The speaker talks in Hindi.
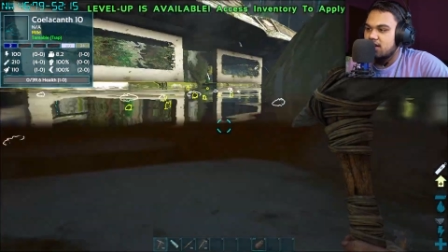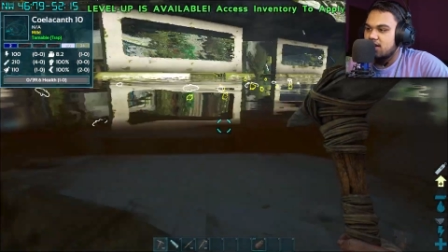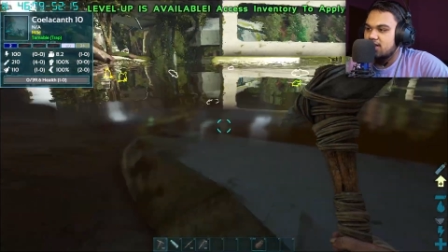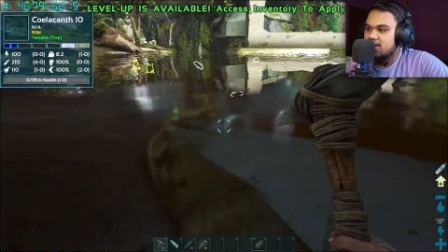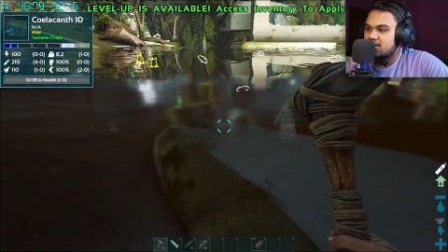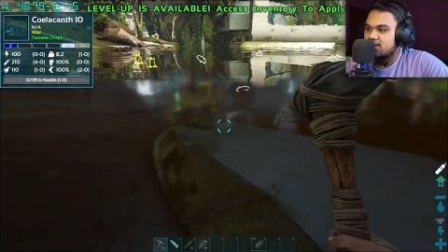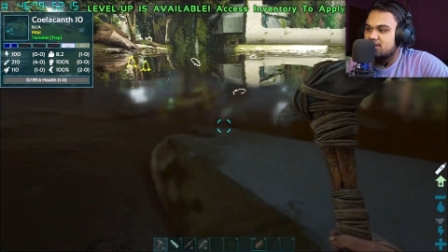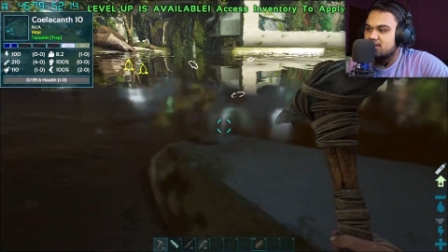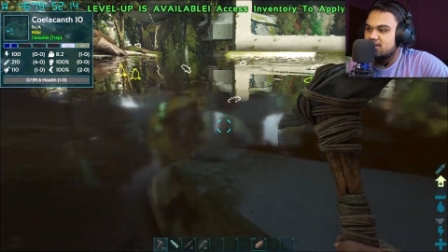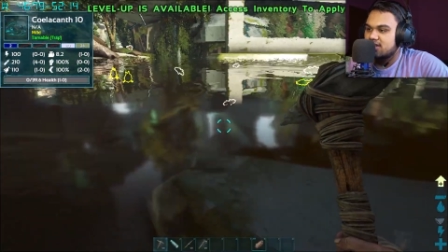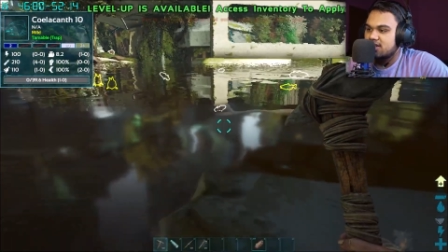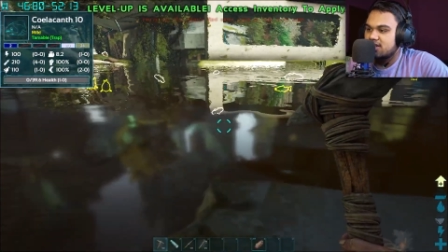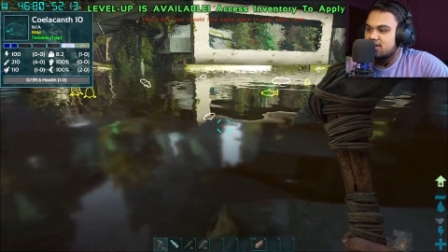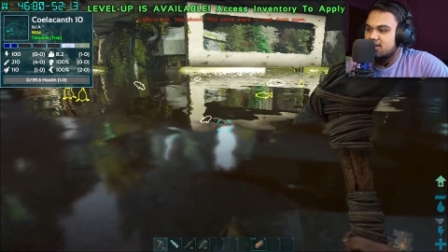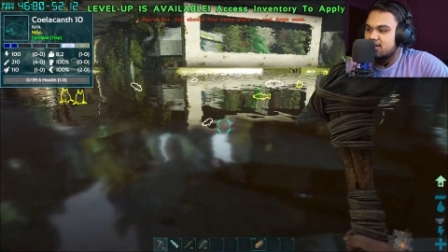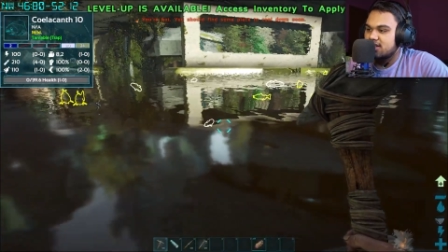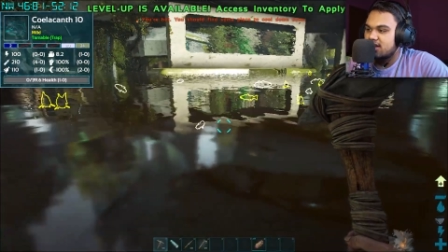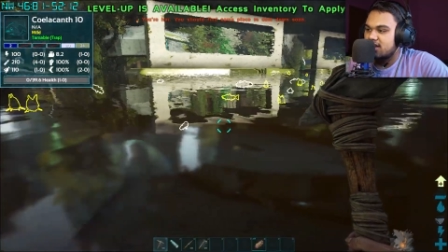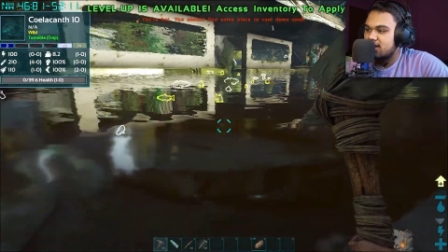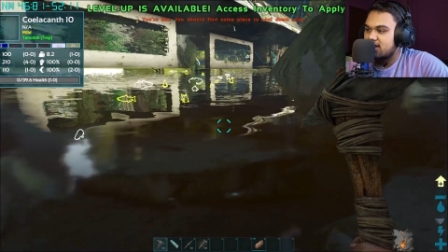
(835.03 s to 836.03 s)
अरे
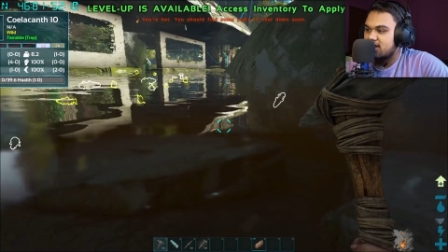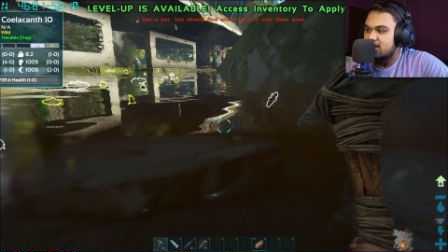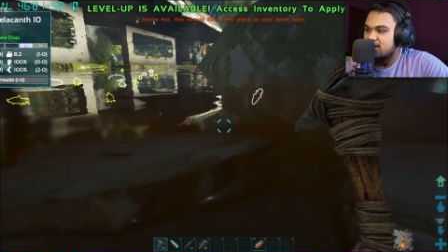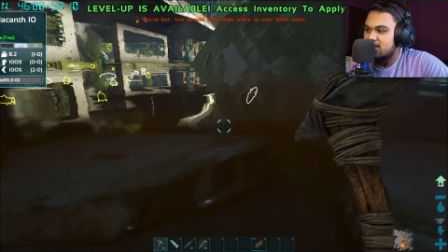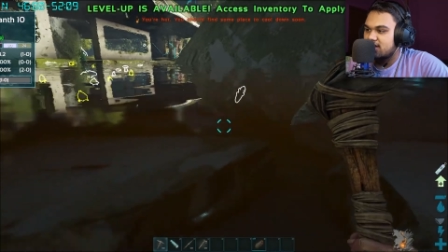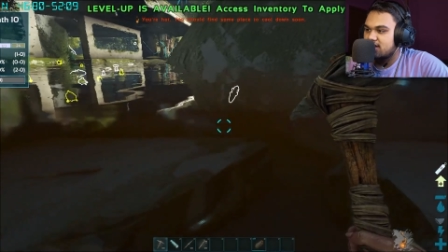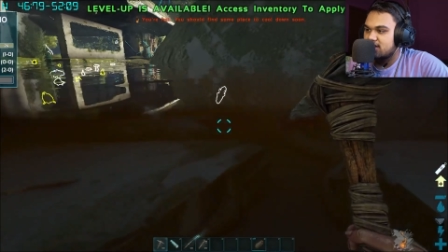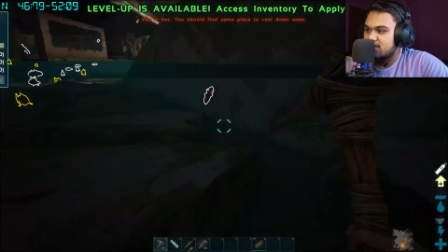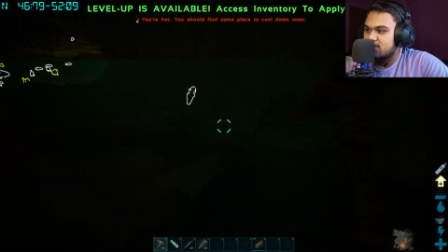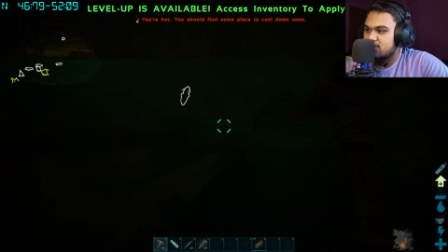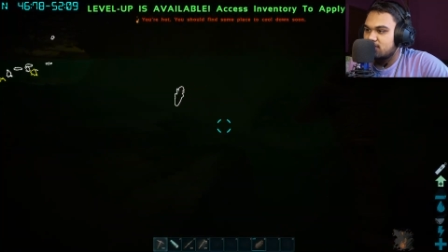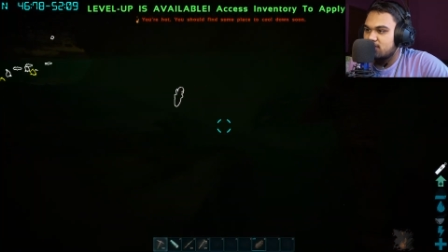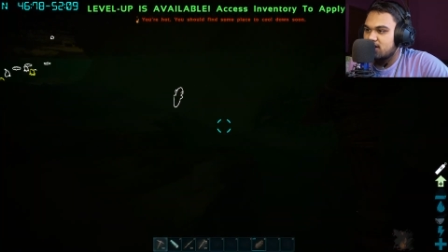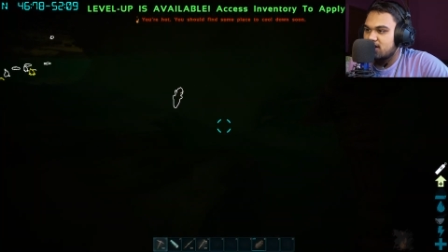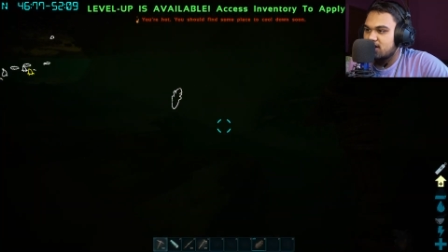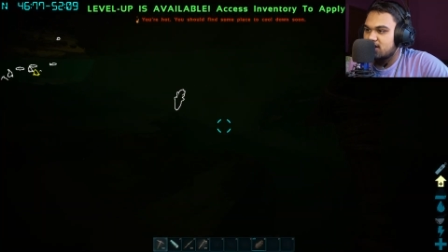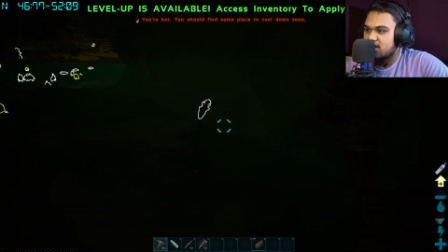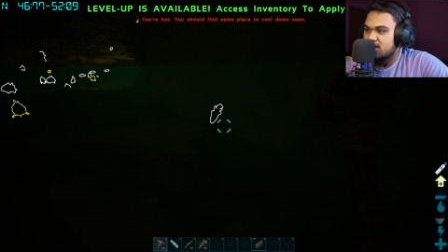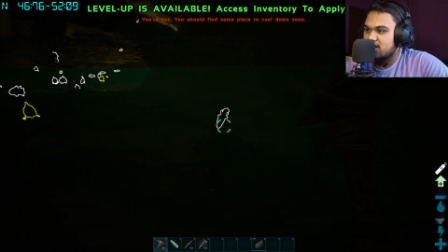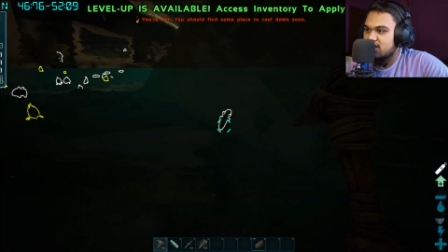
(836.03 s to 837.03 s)
चल क्या रहा है ये
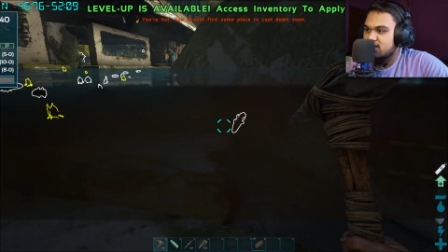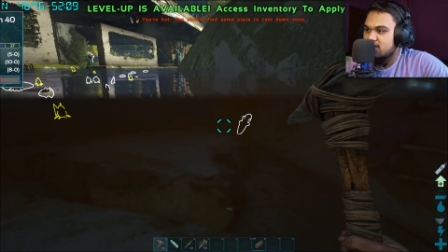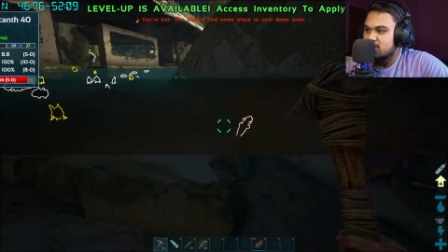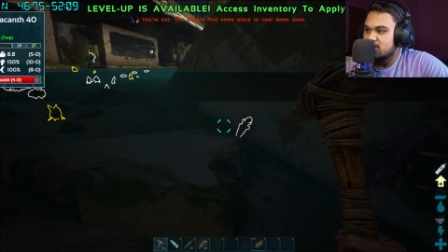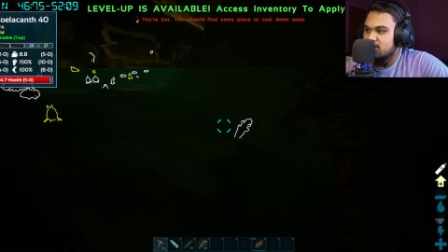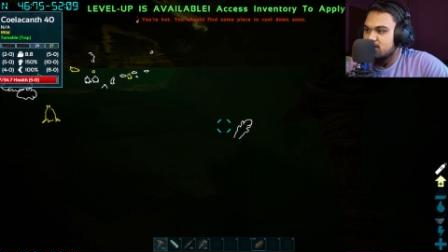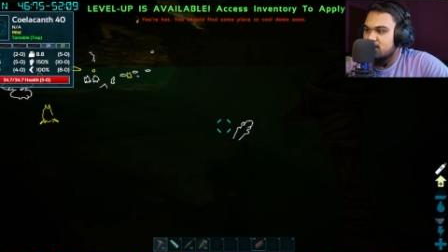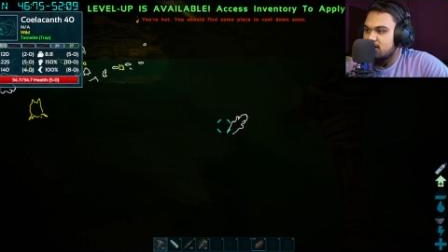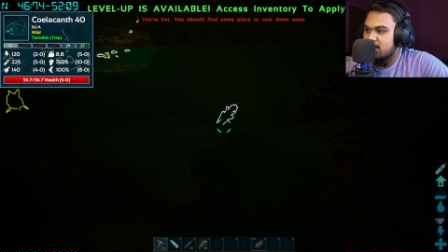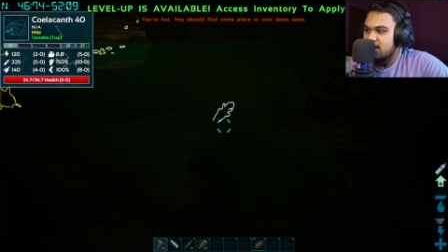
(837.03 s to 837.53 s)
कोलानाथ